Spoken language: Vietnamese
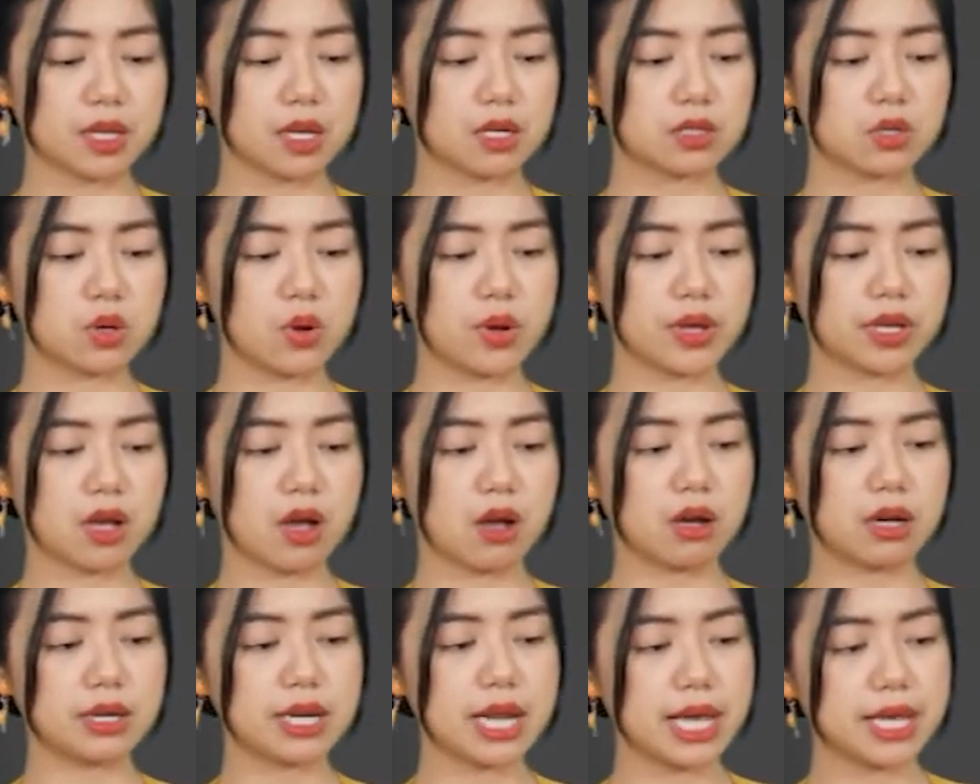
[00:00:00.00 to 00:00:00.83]
rồi
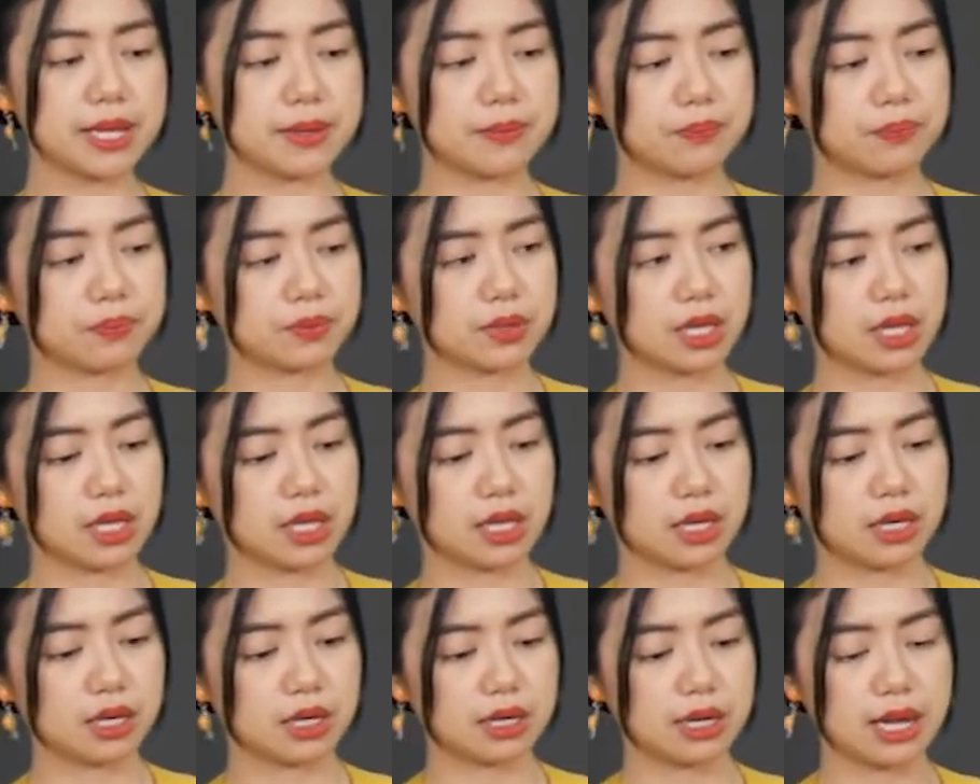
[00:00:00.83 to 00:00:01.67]
còn ở đây
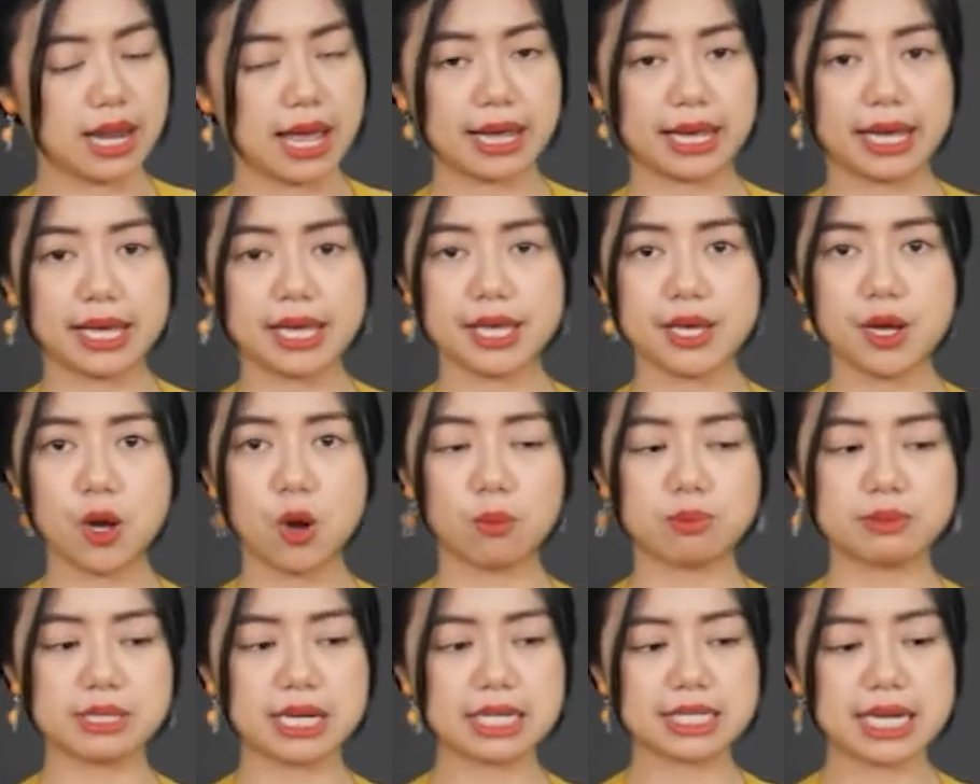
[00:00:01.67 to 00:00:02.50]
là cái
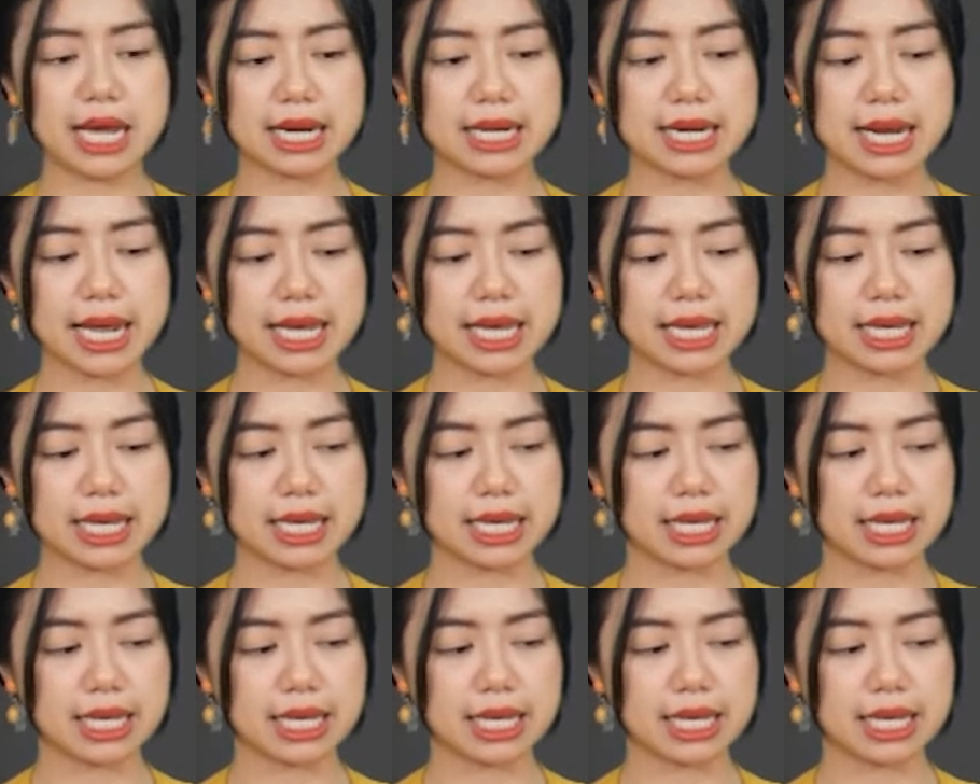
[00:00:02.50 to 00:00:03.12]
hộp trắng trắng này